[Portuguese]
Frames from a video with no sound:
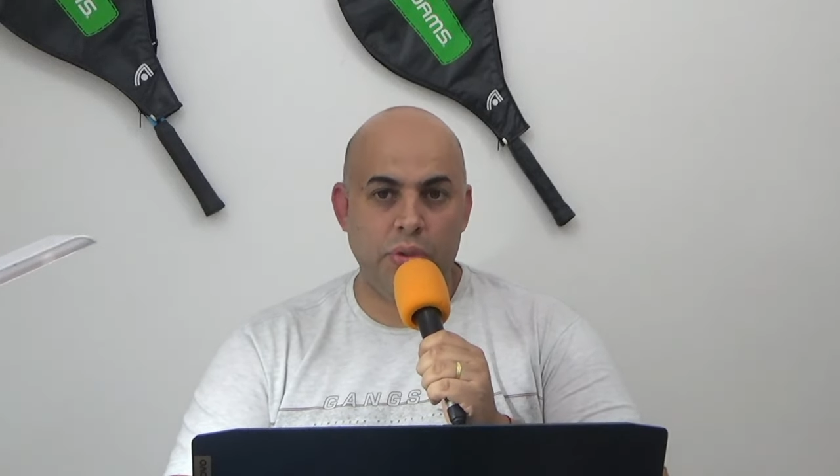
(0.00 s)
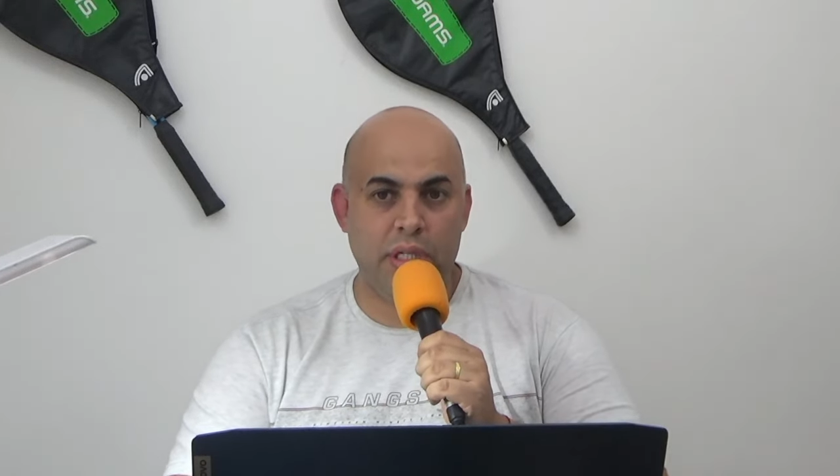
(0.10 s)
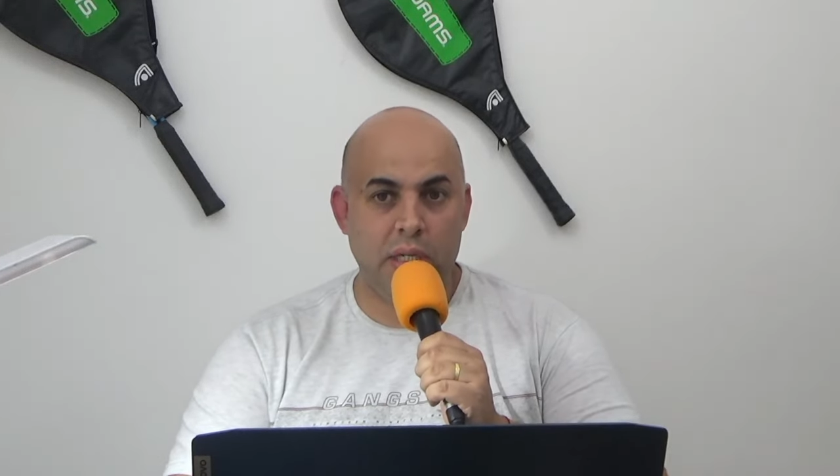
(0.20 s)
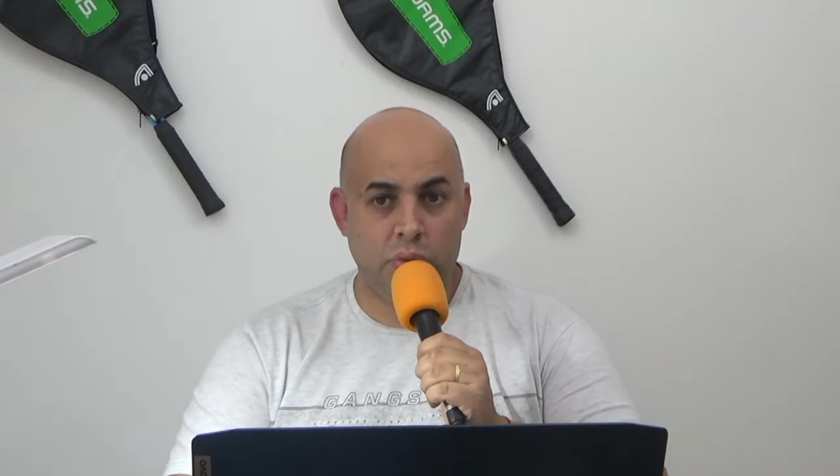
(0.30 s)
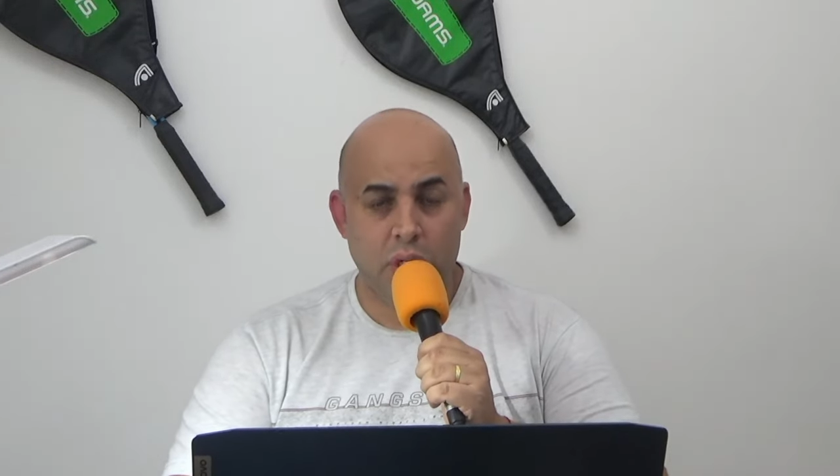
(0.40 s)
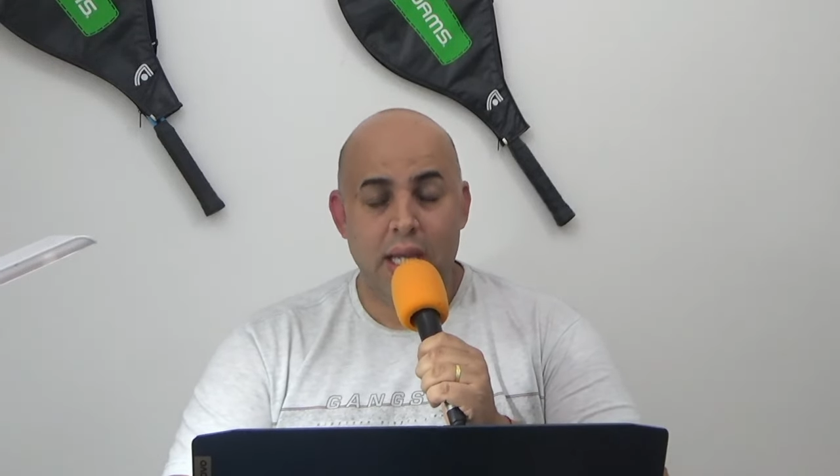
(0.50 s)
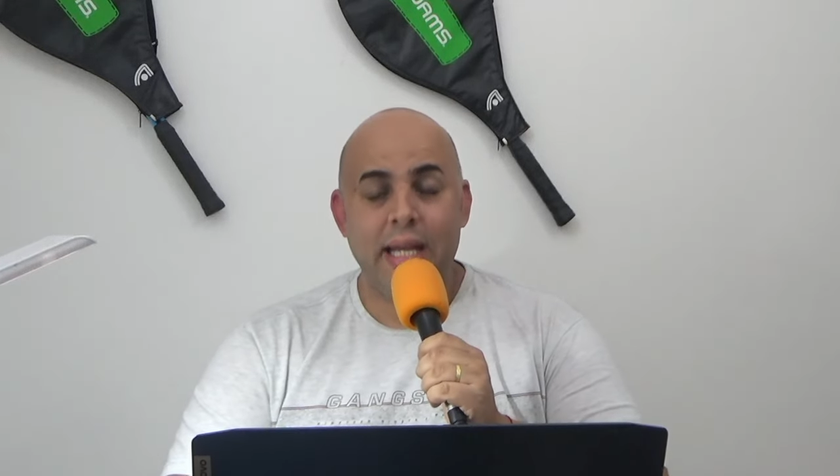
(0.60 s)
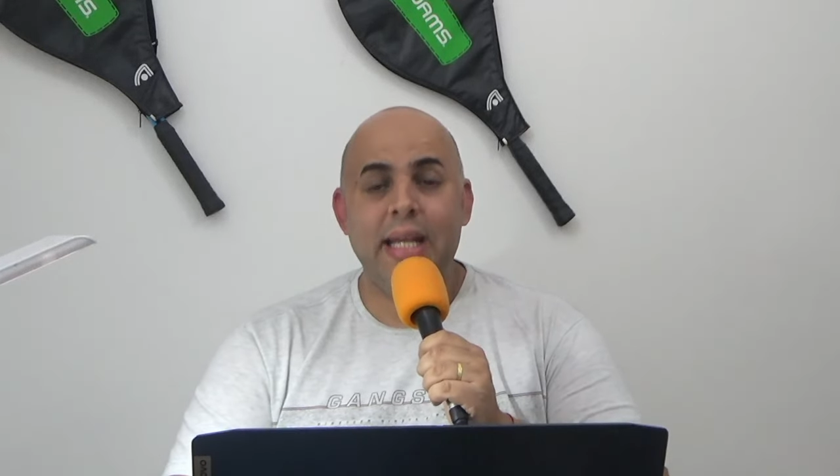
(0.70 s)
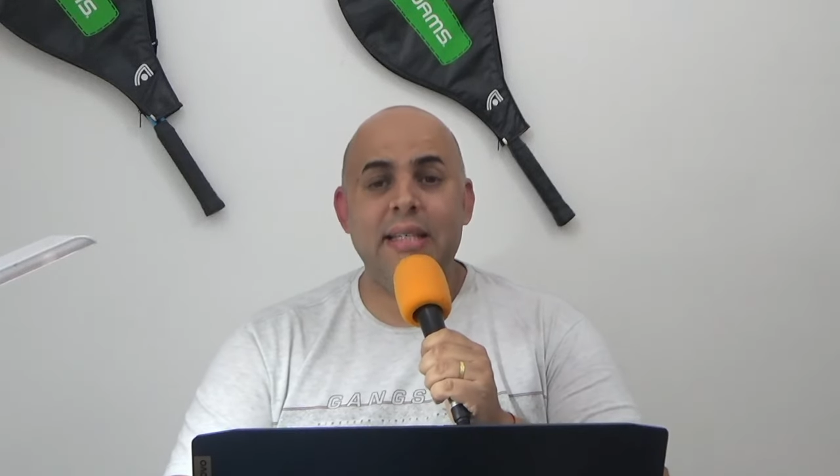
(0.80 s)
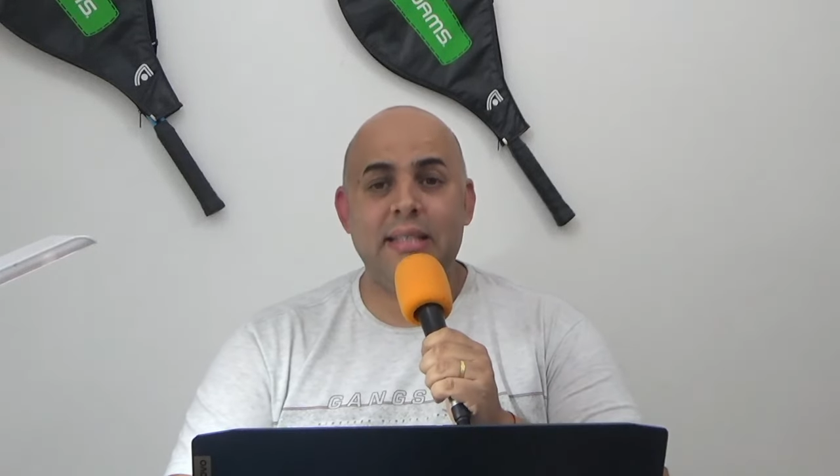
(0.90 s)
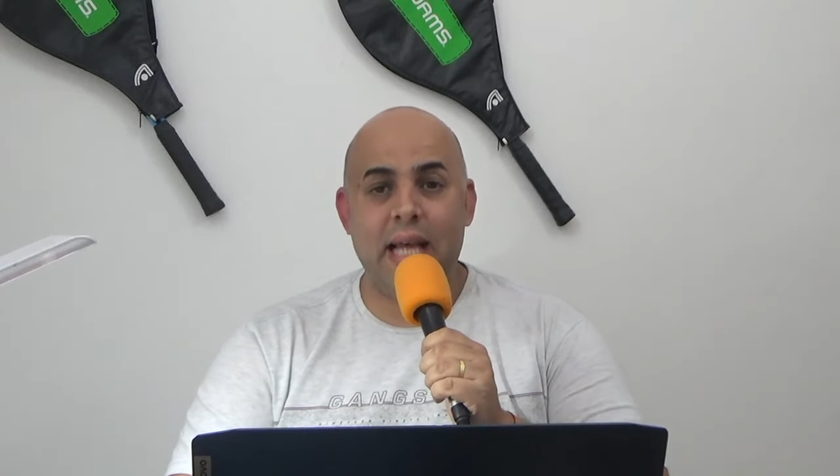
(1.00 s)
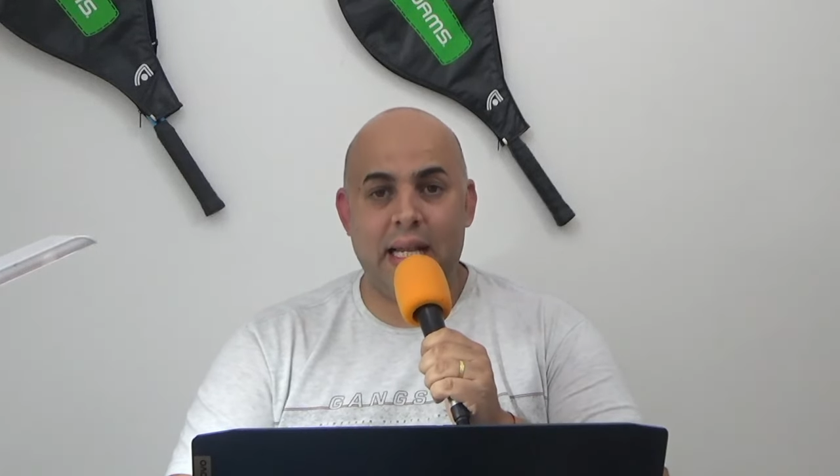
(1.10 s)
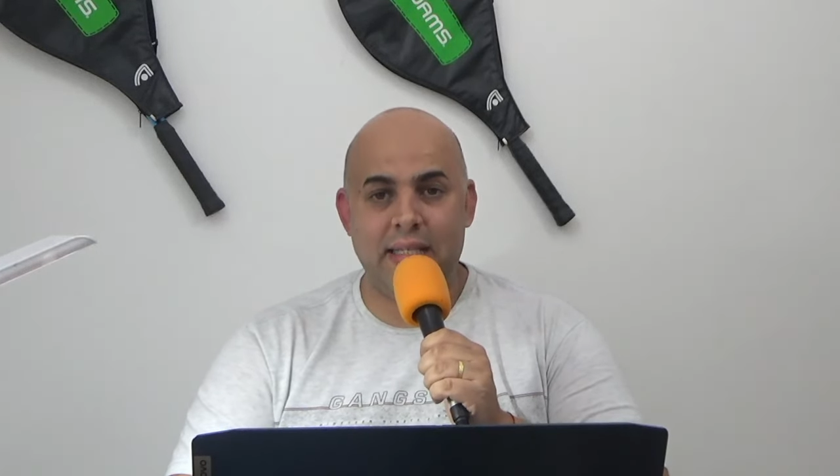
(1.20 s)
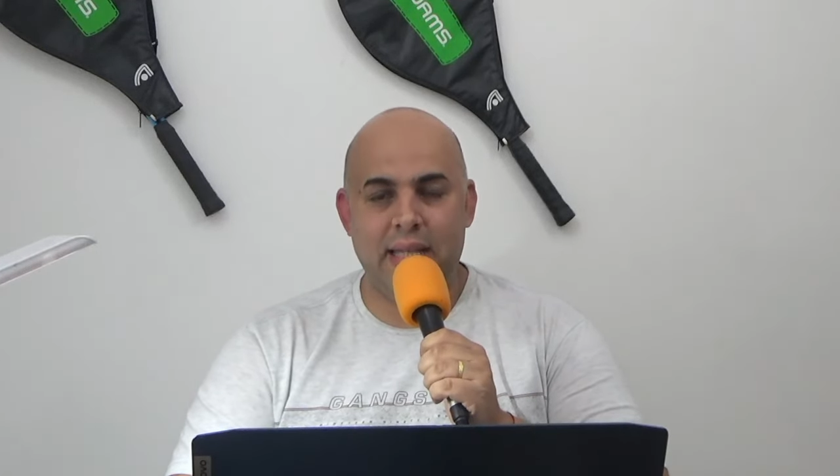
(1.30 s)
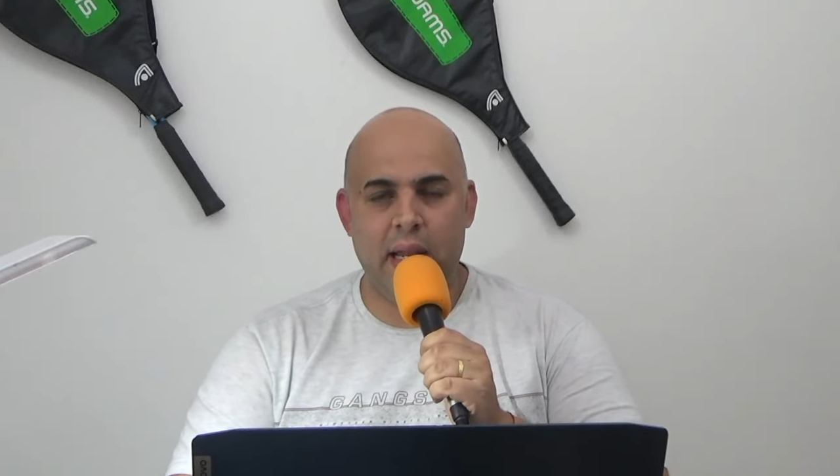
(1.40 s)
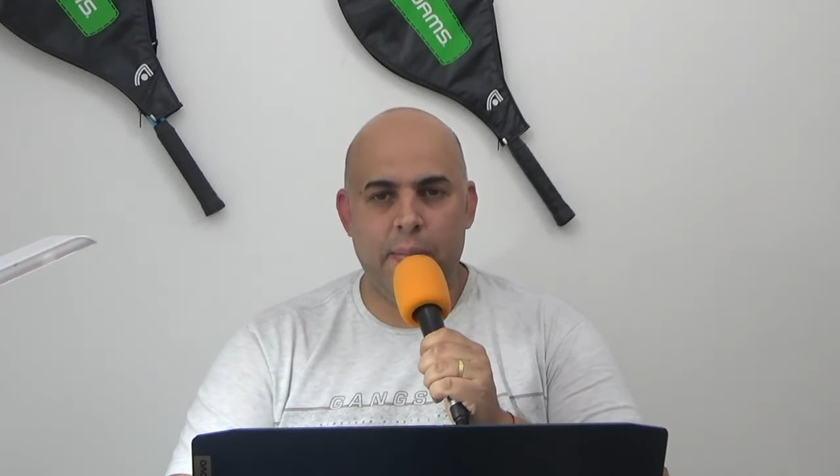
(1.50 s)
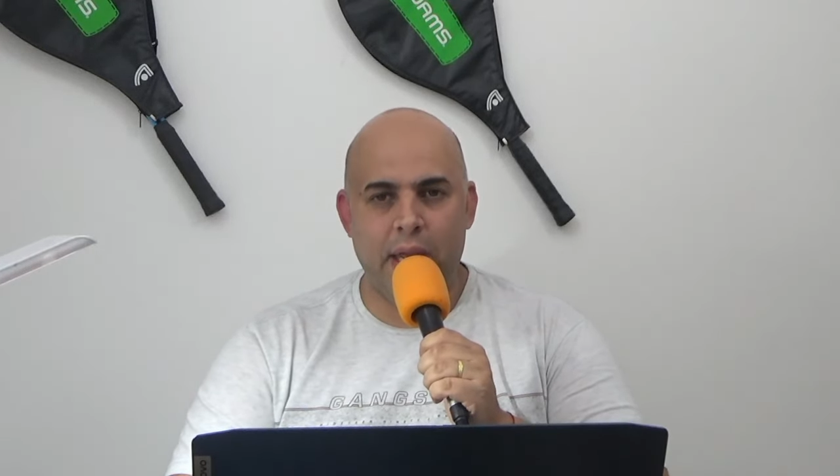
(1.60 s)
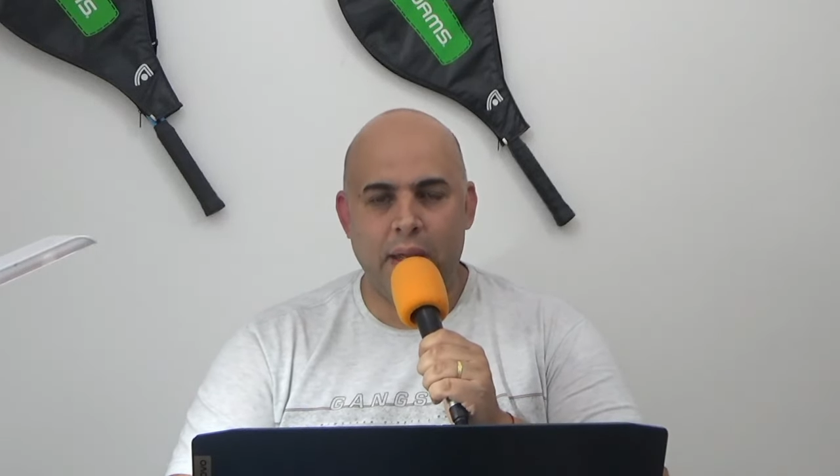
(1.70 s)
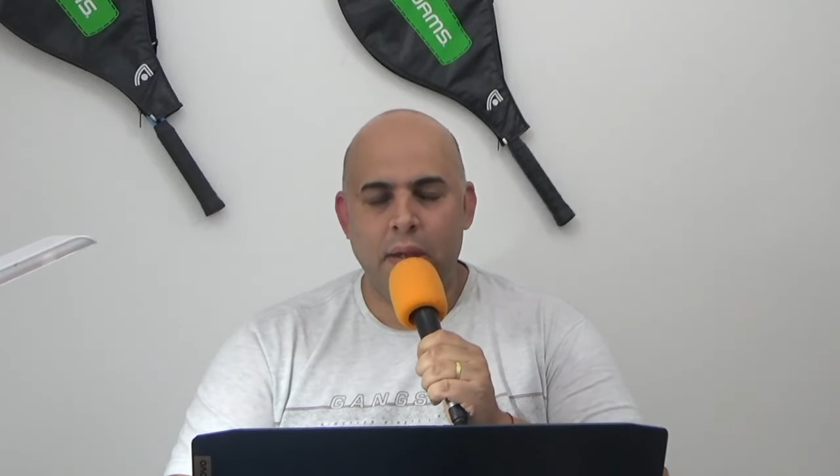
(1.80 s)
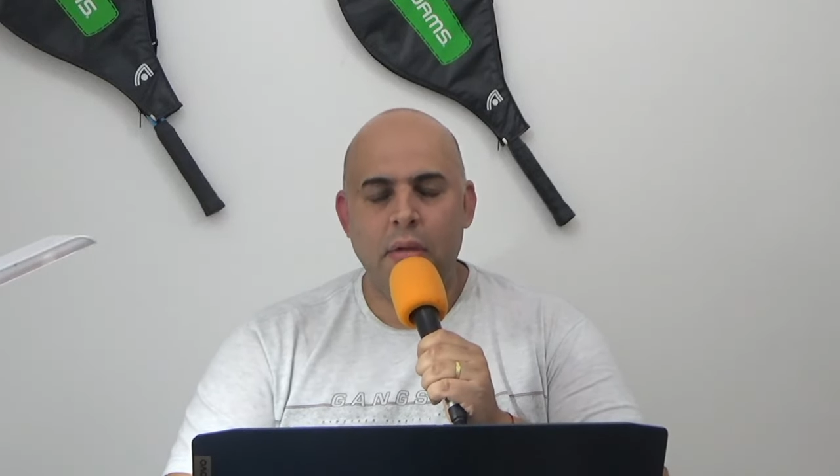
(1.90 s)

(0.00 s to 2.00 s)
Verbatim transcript: Santos, que está na Série B.